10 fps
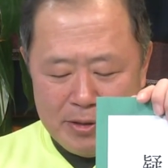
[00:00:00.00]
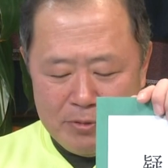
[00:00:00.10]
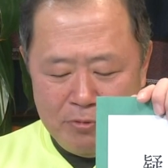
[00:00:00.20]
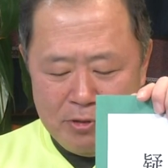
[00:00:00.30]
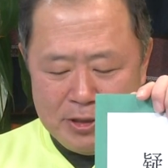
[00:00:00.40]

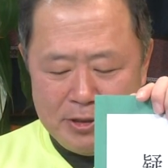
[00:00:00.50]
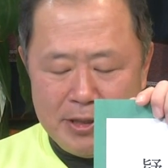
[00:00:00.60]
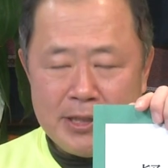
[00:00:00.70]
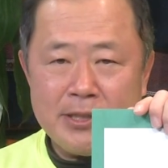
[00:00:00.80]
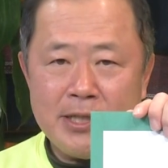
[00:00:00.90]
法律に
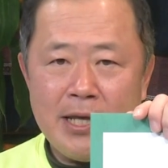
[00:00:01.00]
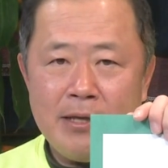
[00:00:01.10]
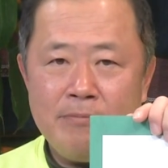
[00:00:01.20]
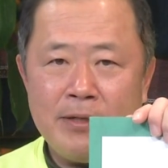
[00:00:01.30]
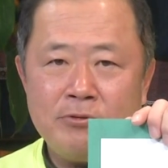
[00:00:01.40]
はです
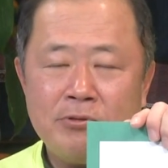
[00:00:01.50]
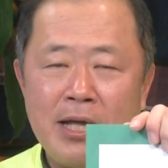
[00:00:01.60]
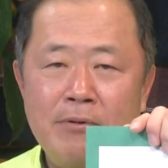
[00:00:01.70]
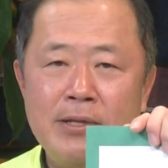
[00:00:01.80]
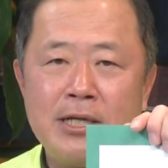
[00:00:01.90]
ね、その
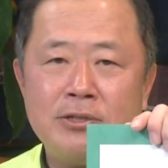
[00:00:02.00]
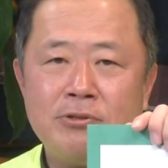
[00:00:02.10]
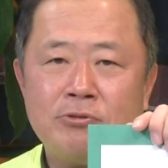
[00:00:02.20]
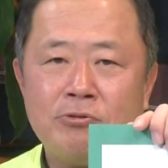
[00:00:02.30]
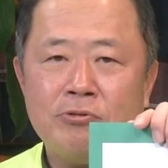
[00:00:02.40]
台湾に対す
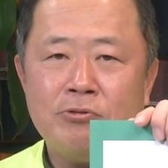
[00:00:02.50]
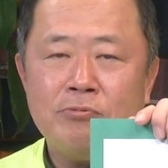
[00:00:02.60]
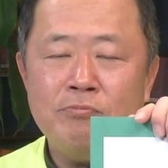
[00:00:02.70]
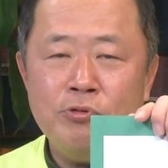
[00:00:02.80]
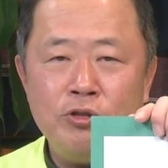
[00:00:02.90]
るその
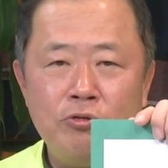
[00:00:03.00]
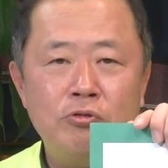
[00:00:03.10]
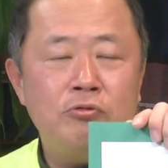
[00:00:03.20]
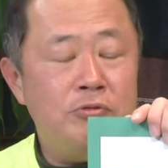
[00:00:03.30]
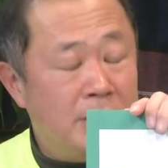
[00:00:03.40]
無償
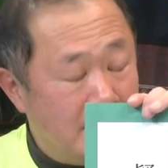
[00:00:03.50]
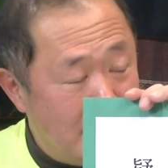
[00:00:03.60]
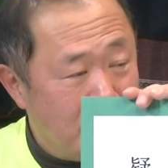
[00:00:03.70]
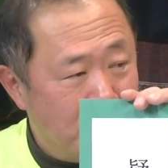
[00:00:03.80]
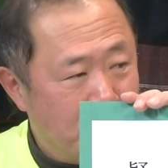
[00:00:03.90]
の軍事支
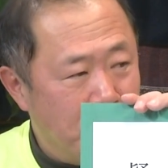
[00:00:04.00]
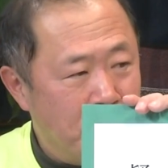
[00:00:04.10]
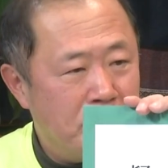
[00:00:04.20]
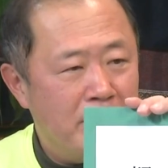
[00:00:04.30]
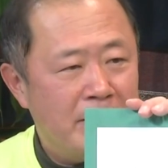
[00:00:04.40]
援というものを
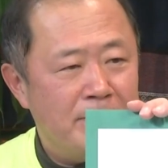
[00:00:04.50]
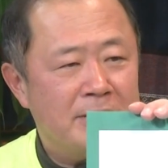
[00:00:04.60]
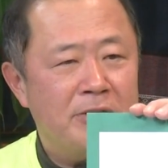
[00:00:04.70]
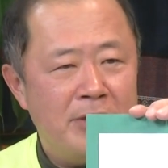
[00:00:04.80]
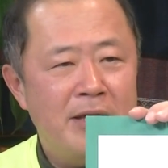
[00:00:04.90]
盛り込まれてま
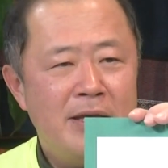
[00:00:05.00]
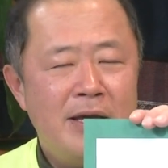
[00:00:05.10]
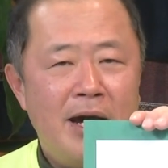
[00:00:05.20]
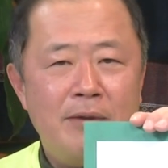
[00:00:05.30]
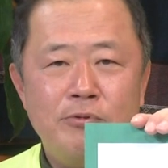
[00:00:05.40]
すけどね、
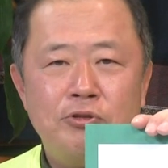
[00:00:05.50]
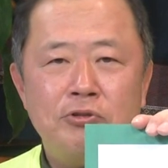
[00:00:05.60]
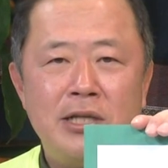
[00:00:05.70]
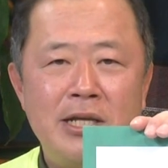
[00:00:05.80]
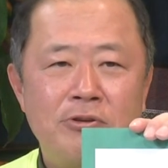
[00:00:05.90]
あれ無償
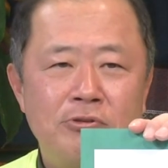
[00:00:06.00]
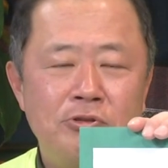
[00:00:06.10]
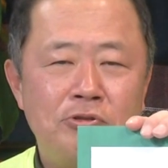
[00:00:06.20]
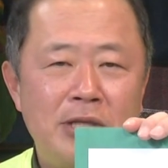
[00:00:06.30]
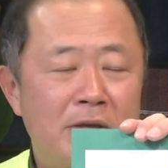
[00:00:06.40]
じゃないよ、有
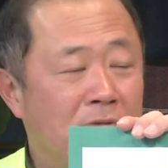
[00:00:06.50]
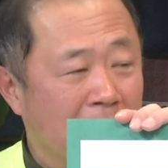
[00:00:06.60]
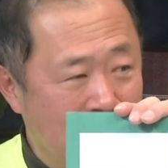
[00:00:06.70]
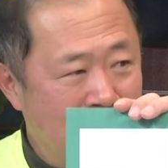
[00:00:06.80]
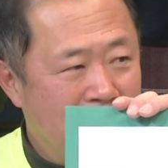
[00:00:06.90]
償だよと
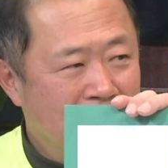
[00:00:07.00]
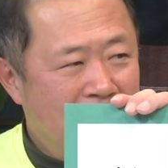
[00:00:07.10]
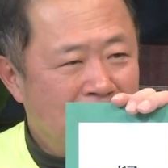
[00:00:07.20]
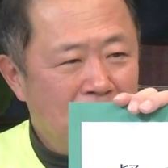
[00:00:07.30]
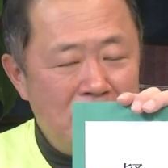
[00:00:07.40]
かね、
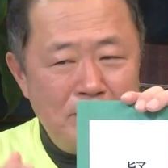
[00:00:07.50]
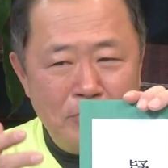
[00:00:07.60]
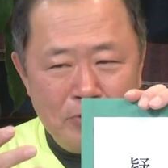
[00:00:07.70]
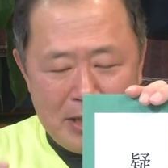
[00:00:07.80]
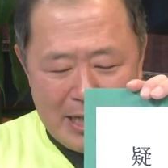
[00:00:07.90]
そういう
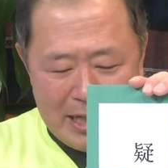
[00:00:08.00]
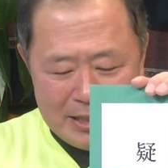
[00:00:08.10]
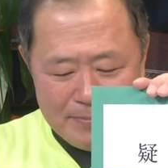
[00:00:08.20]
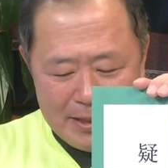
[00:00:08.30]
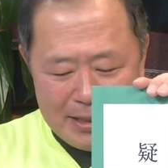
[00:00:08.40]
ものから
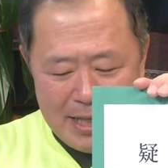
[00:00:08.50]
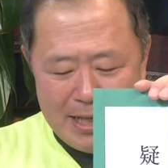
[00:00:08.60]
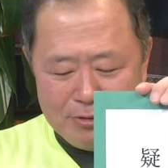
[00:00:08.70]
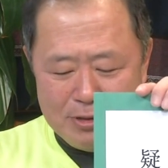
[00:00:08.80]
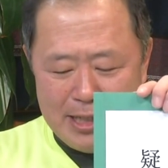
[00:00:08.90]
始まっ
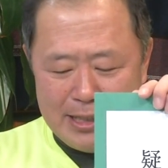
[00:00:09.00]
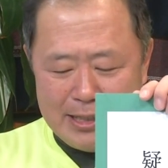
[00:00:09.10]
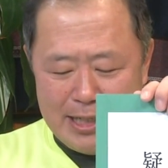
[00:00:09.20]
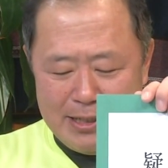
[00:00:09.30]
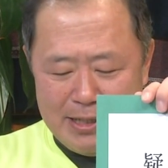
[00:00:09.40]
て、それから
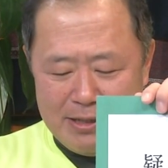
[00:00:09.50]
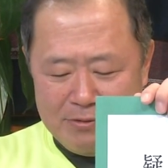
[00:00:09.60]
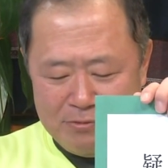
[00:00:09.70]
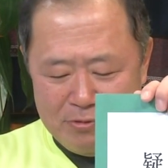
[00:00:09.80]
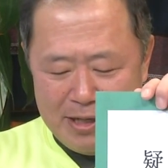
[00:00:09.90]
さらに
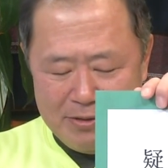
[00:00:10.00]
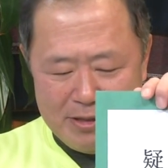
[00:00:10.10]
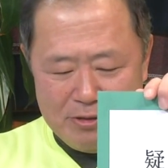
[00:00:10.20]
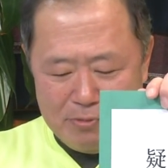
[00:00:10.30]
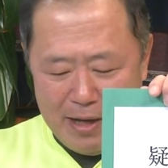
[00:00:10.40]
今回言っ
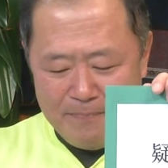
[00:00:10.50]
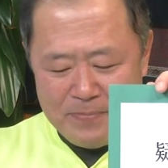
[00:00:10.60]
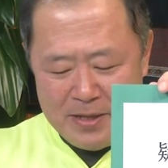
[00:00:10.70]
てるのは、